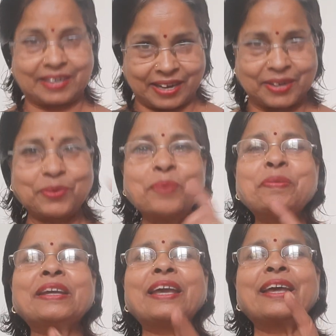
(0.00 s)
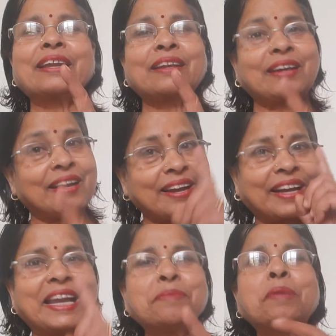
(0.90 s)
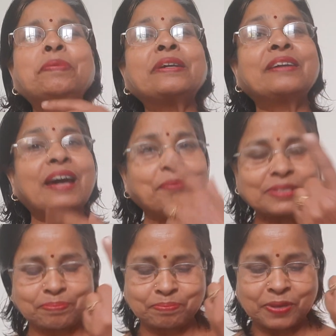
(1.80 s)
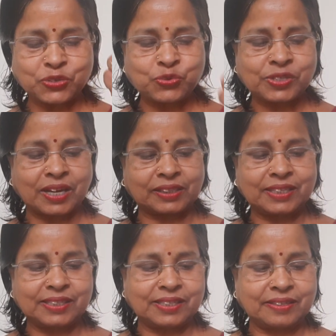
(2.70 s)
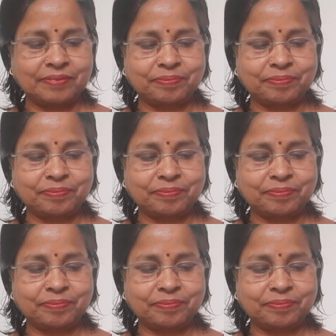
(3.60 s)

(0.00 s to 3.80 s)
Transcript: घर को बिखेर कर रखने में भी गर्व महसूस करती थी